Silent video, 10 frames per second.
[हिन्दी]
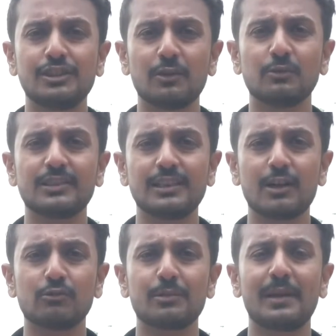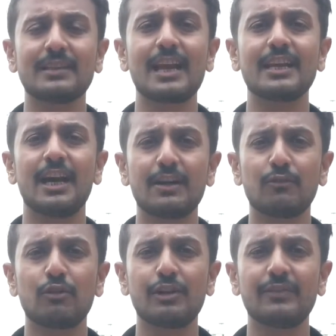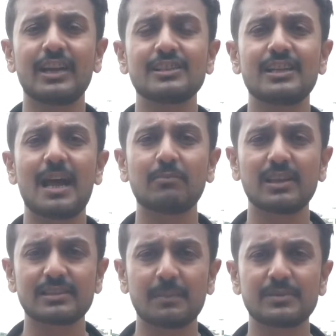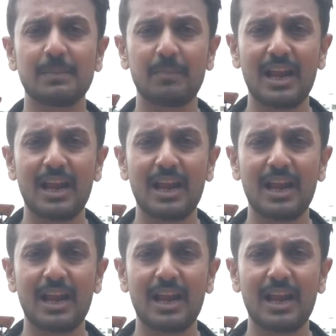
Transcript: जरूर से जरूर दबाएं ताकि हर वो नोटिफिकेशन आप तक सबसे